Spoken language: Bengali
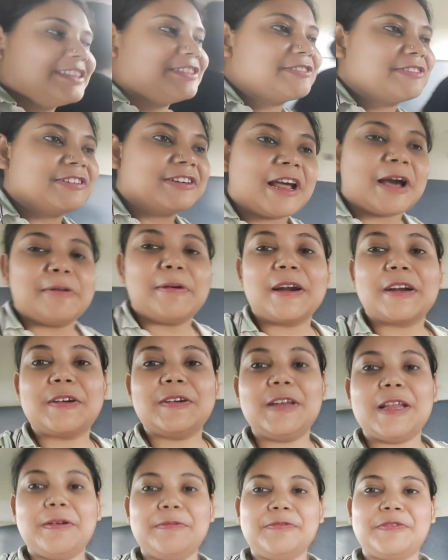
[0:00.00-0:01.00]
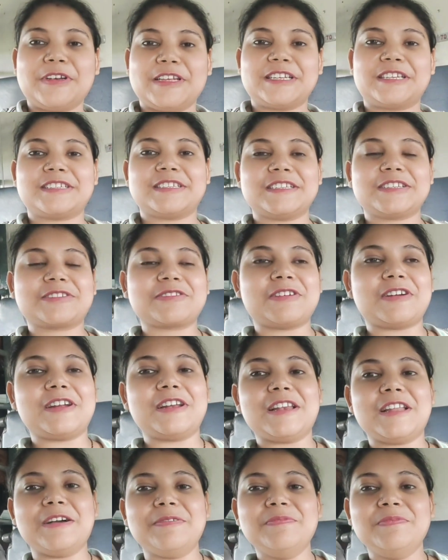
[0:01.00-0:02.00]
এতক্ষণ আমার কোলে আমি ফ্রেশ ট্রেশ
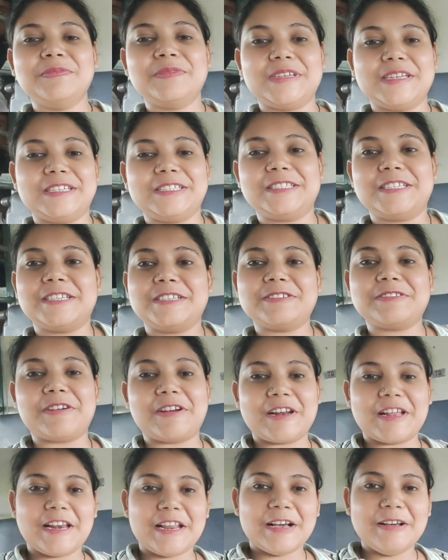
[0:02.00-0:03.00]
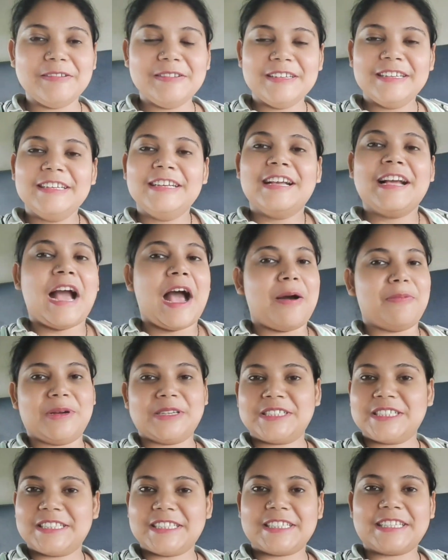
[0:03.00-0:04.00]
করালাম রেডি সেডি করালাম
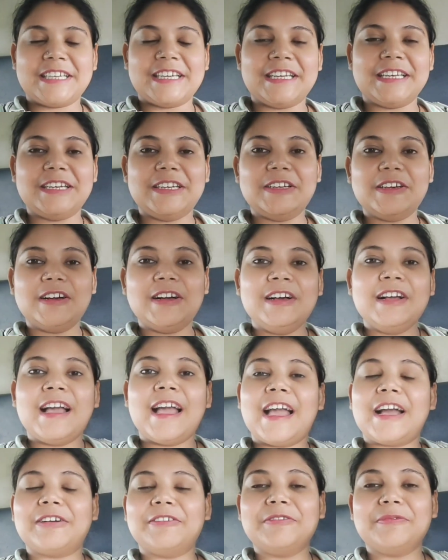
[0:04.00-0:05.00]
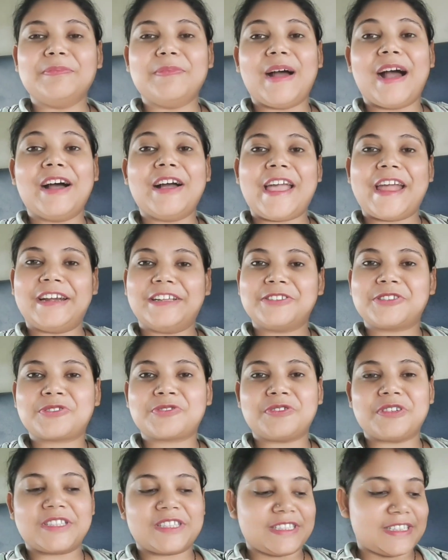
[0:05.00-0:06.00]
আমার সাথে খেললো এখন মা অ্যারেস্ট
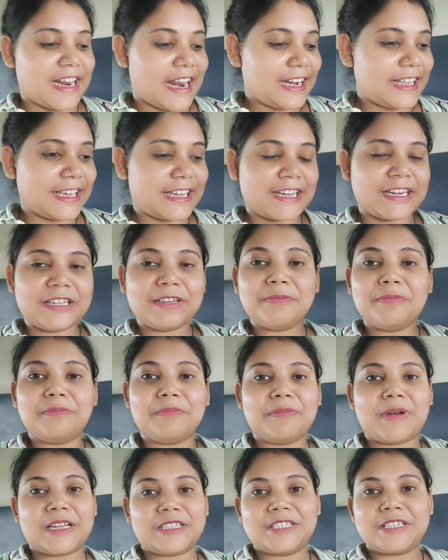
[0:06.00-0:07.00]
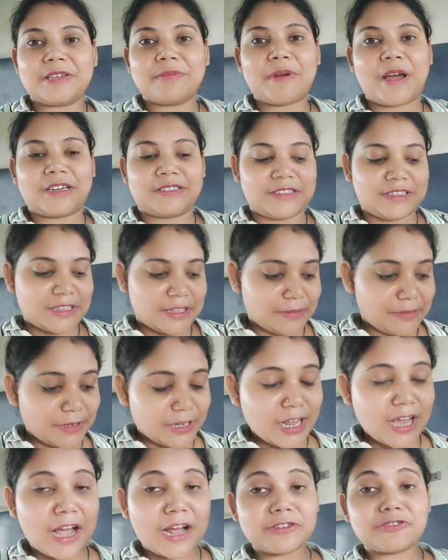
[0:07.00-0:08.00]
করেছে নাহলে এখানে মাসিকে বাড়তে
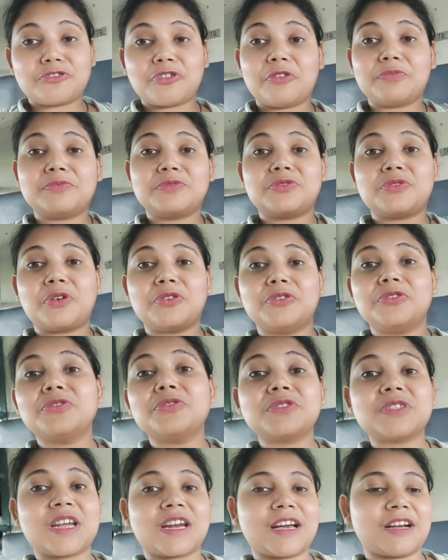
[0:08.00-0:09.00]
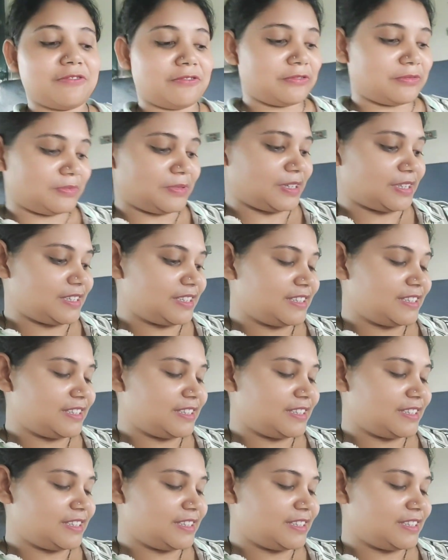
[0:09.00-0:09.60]
দেবে না আর সব ছন্ন ছাড়া করবে